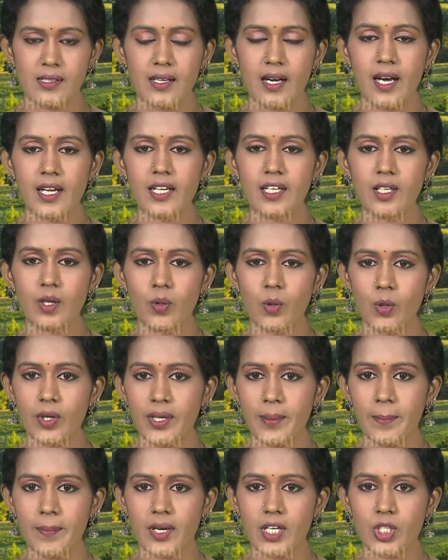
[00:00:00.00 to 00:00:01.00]

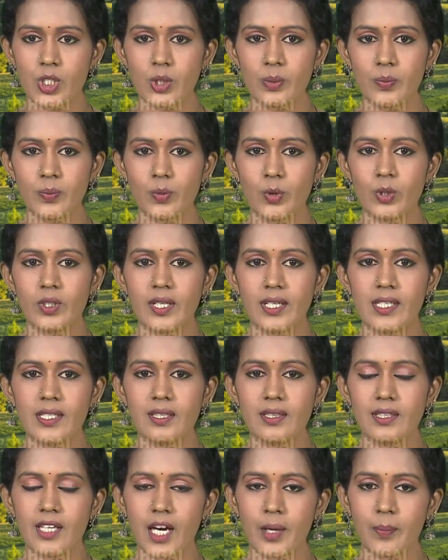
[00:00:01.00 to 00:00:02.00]
கறிக்கோழி மற்றும்
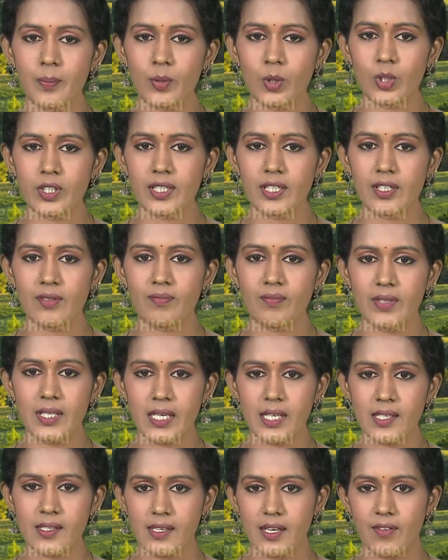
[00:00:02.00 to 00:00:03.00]
முட்டையின் தற்போதைய
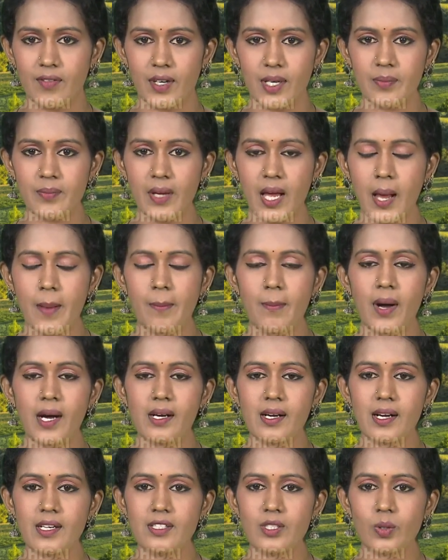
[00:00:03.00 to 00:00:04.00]
விலை நிலவரம்
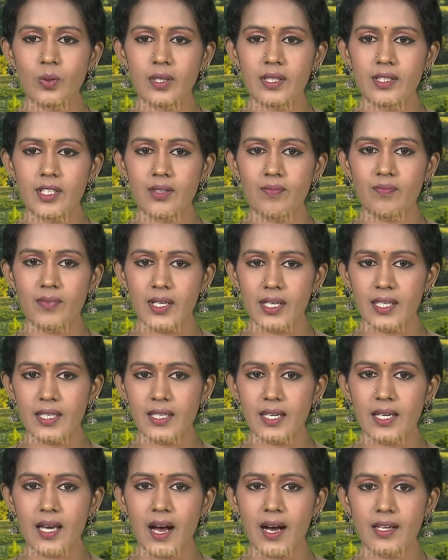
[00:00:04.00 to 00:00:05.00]
மக்காசோளத்தின்
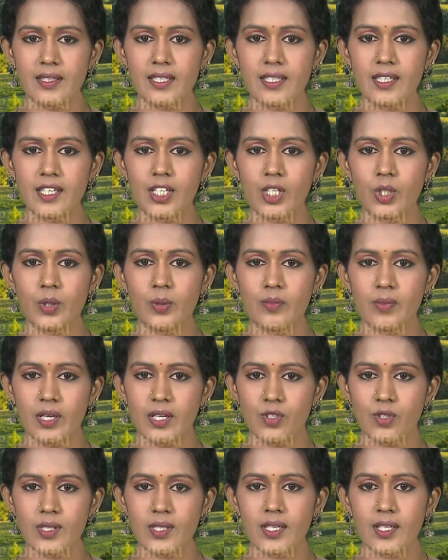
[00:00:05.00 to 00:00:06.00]
விலையை அதிகரிக்கும்
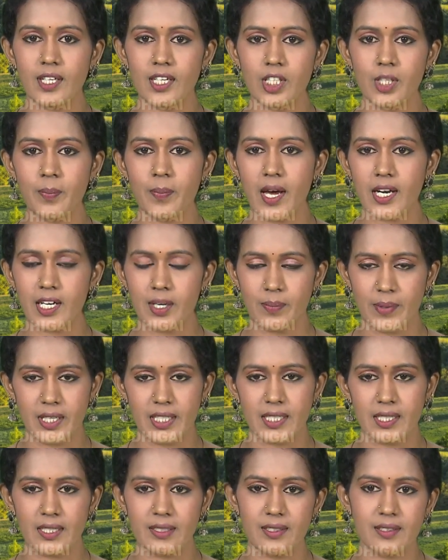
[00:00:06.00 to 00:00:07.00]
என்று
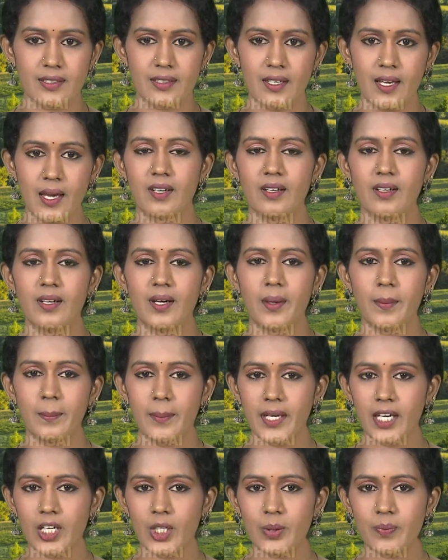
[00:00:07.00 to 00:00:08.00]
எதிர்பார்க்கப்படுகிறது
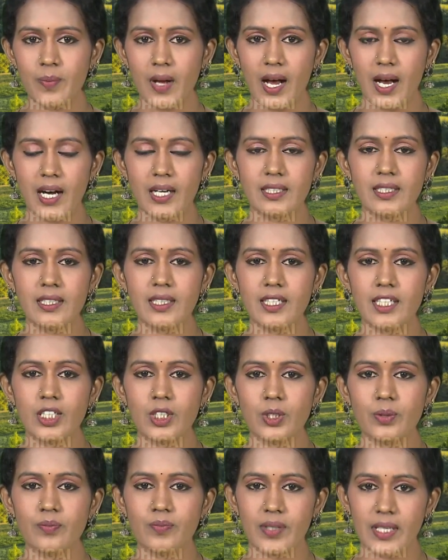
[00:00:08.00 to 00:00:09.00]
மேலும்
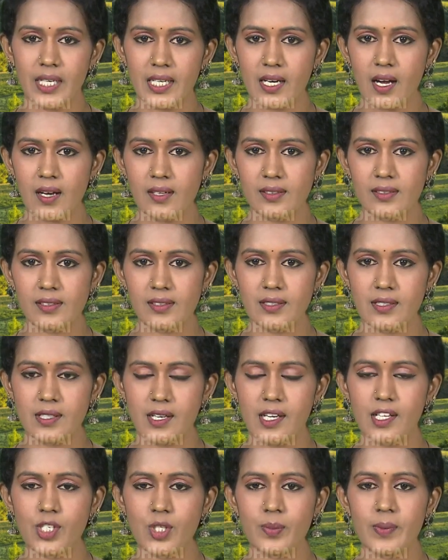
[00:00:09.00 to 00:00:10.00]
அதிகரிக்கும் விலையானது
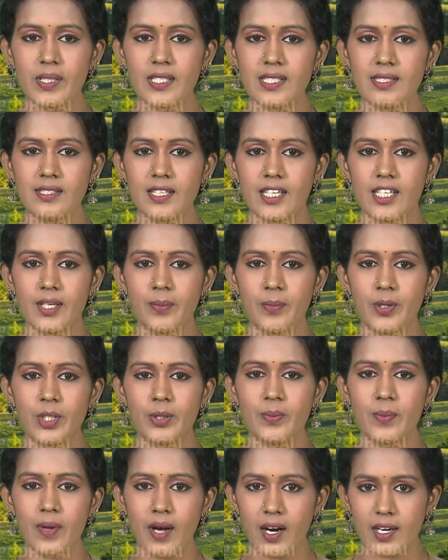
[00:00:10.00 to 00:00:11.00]
ஏற்றுமதி
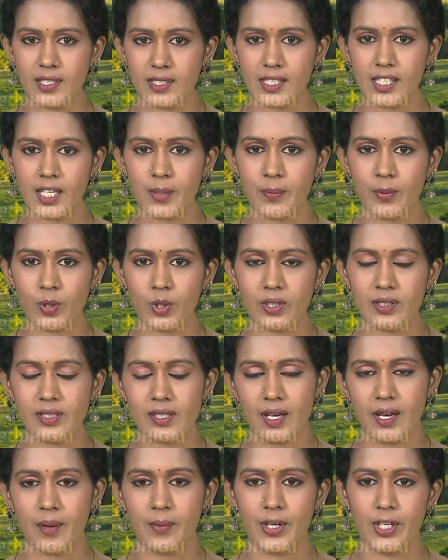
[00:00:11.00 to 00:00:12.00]
செய்யப்படும் நாடுகளை பொறுத்து
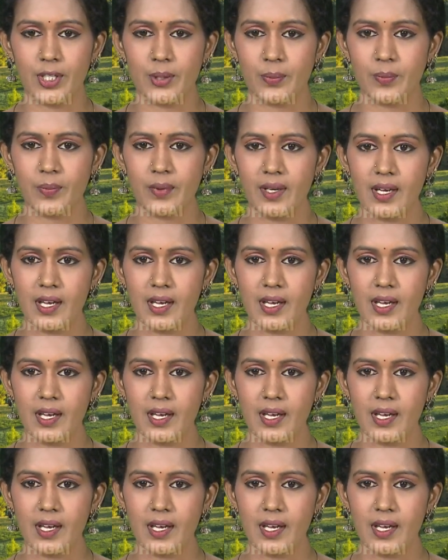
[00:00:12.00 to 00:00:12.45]
அமையும்